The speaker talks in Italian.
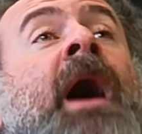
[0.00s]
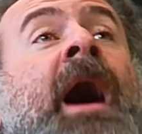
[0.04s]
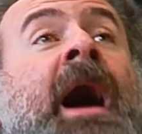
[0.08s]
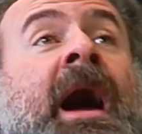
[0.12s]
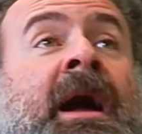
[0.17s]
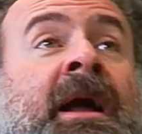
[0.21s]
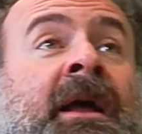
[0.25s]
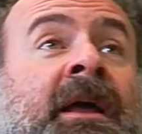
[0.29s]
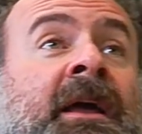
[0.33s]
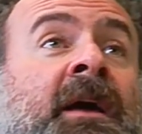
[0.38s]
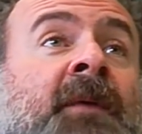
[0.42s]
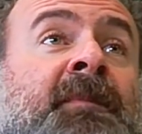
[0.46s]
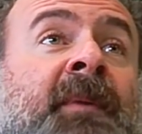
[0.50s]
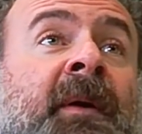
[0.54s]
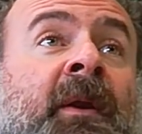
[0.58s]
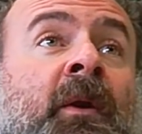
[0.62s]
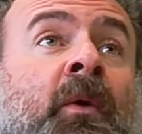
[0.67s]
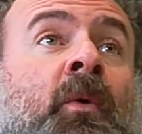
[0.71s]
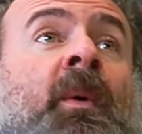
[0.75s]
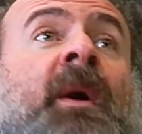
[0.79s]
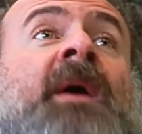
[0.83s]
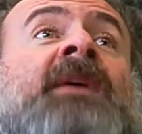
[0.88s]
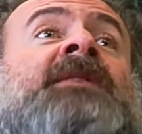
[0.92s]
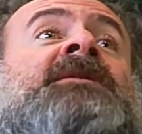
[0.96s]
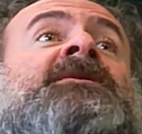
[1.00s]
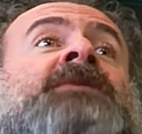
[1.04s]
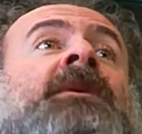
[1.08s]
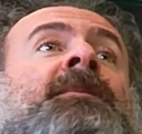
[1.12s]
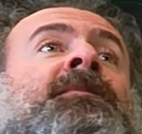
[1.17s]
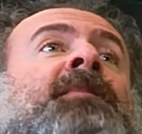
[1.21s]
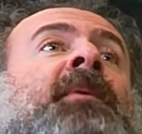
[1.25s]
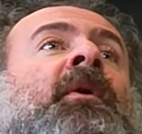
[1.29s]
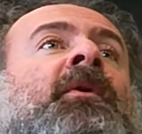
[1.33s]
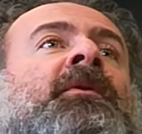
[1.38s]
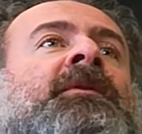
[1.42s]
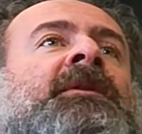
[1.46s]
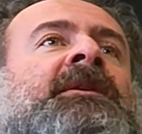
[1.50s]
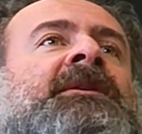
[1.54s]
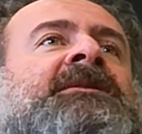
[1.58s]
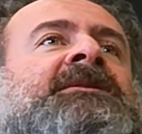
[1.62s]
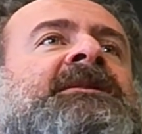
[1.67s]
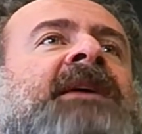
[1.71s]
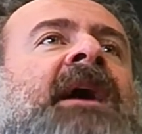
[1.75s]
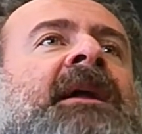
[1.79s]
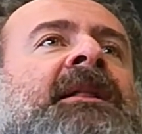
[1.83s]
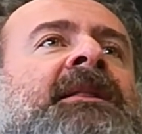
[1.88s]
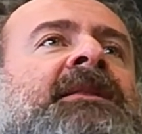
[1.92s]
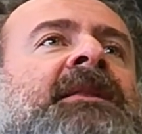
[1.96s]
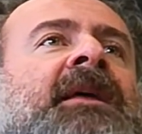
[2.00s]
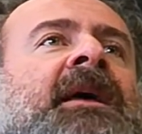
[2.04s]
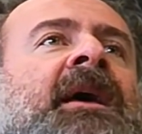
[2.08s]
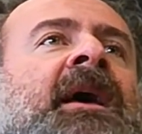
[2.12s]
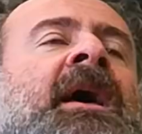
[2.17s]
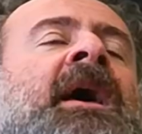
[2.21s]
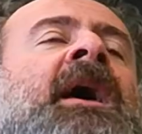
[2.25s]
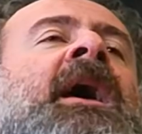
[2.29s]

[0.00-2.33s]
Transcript: Anche per questo è periodizzante.